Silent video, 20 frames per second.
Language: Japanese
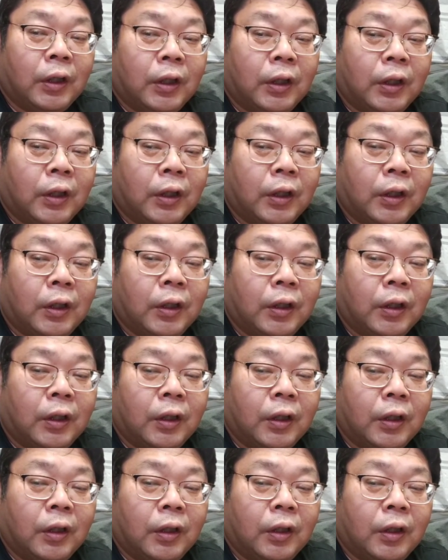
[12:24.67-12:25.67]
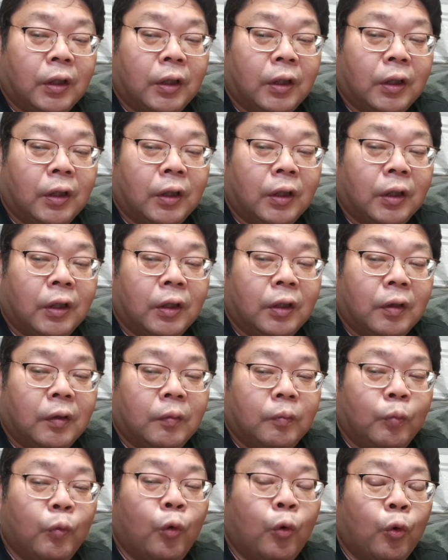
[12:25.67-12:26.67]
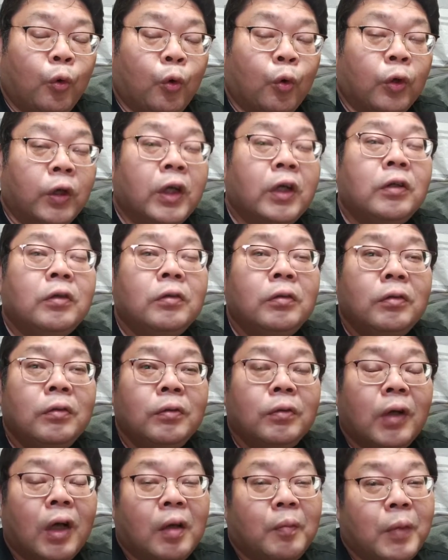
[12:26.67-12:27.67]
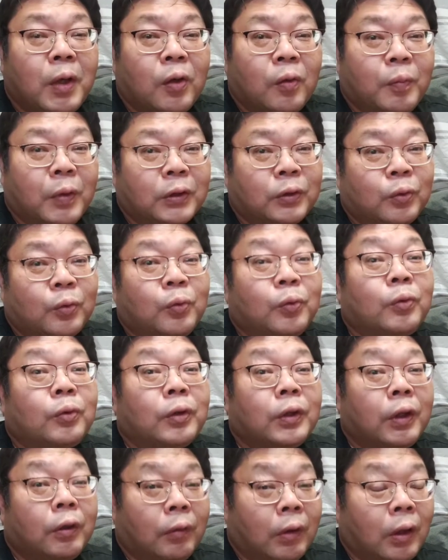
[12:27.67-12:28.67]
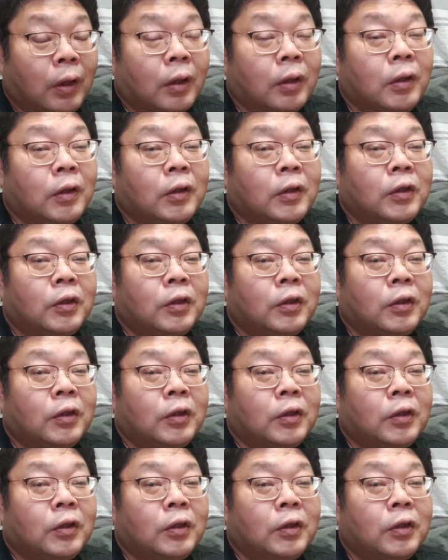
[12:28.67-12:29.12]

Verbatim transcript: えー、もう5年ぐらい前のパソコンでは